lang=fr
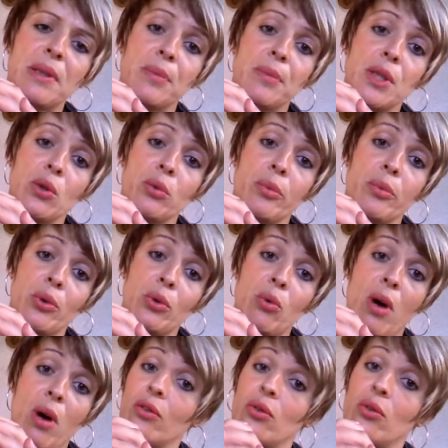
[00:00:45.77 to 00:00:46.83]
Ils auraient pu mettre
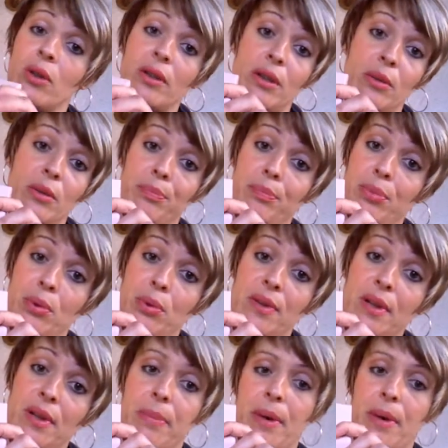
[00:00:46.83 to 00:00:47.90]
un petit ruban noir, ça
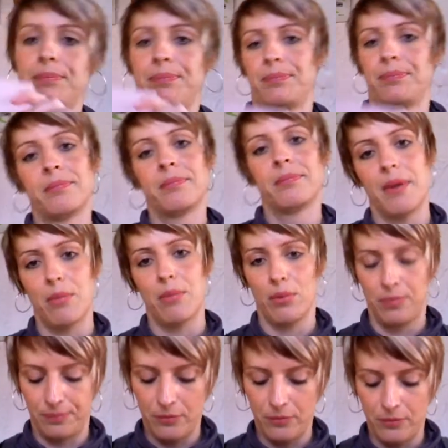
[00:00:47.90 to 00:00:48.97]
aurait été plus sympa.
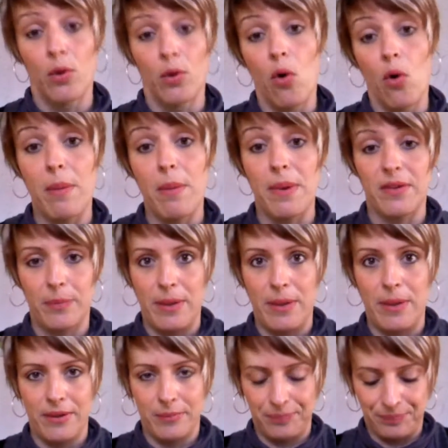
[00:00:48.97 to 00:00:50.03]
Mais bon,
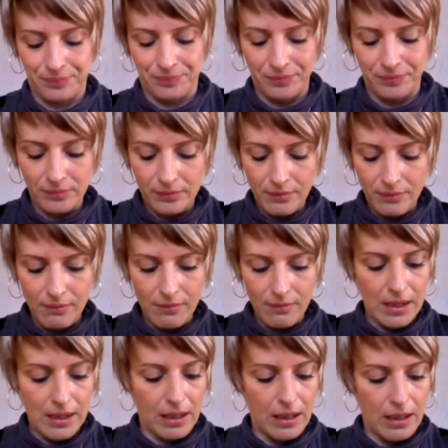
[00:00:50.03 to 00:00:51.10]
on va pas se plaindre.
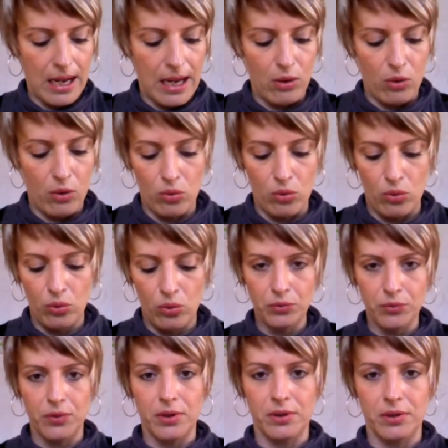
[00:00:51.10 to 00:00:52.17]

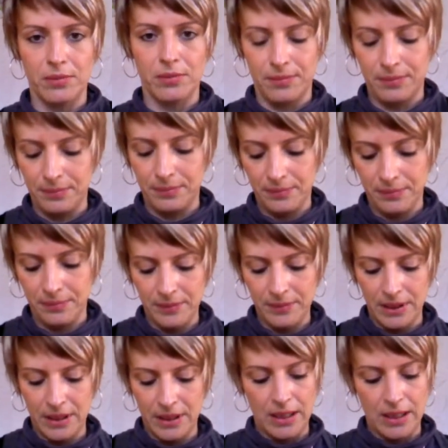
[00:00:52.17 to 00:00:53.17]
Alors, on l'ouvre.